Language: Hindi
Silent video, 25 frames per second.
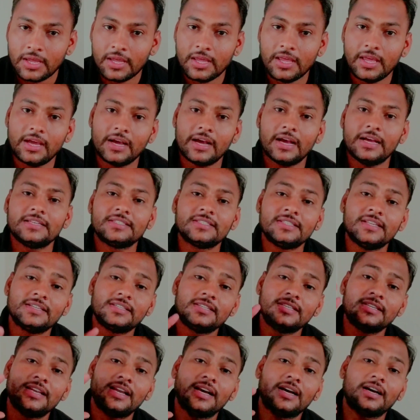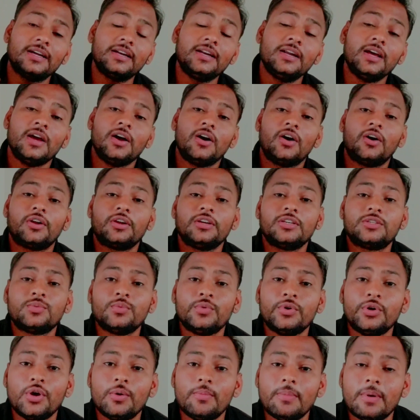हे गाइस दिस इज लखन और इस
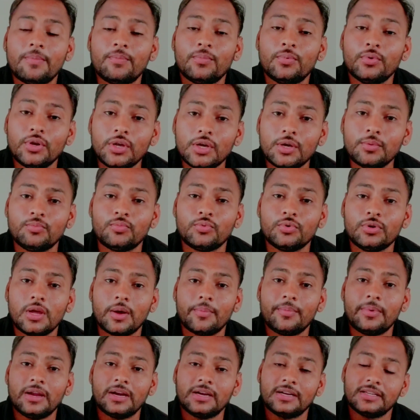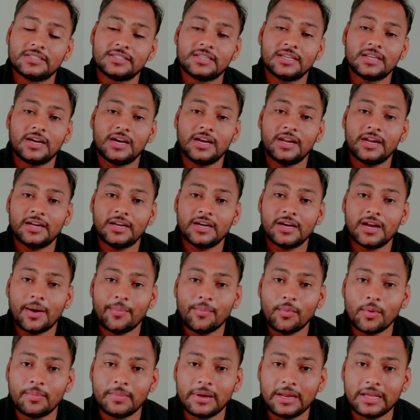वीडियो में पूरी की पूरी अपडेट इससे रिलेटेड
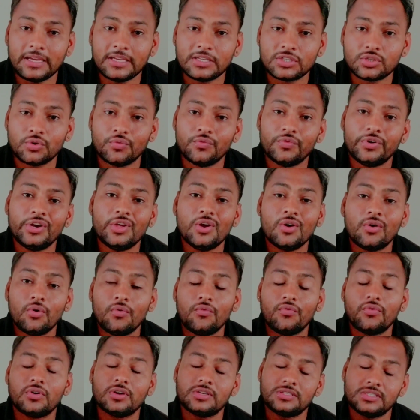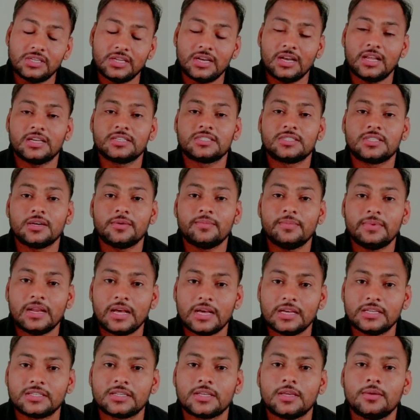आपको मिलेगी सो वीडियो को फर्स्ट से लास्ट तक
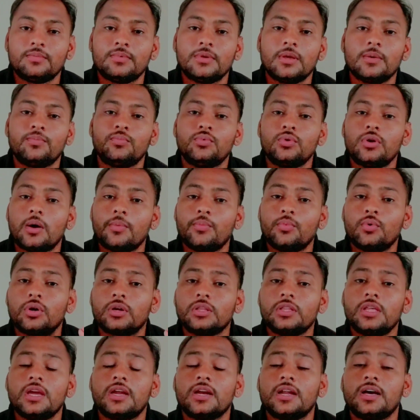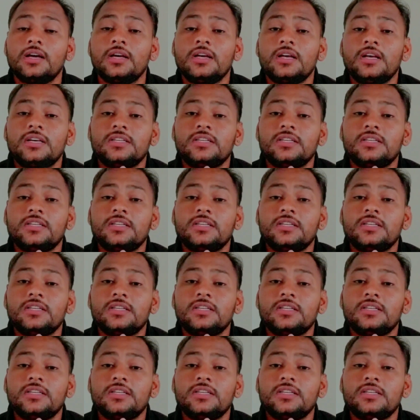बिना स्किप किए पूरा पूरा देखना